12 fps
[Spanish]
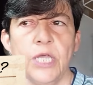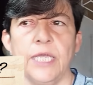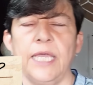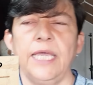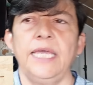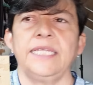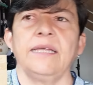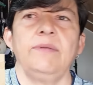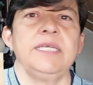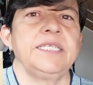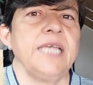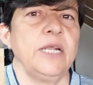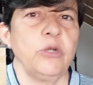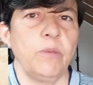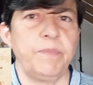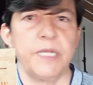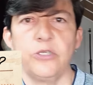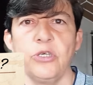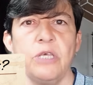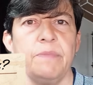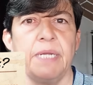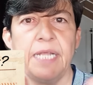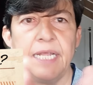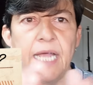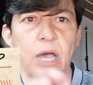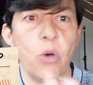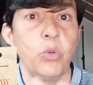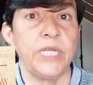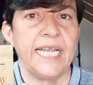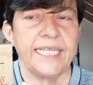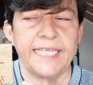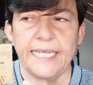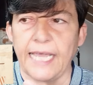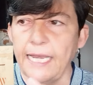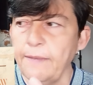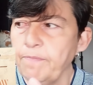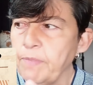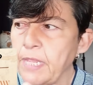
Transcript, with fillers: que establecían los precios de manera unilateral.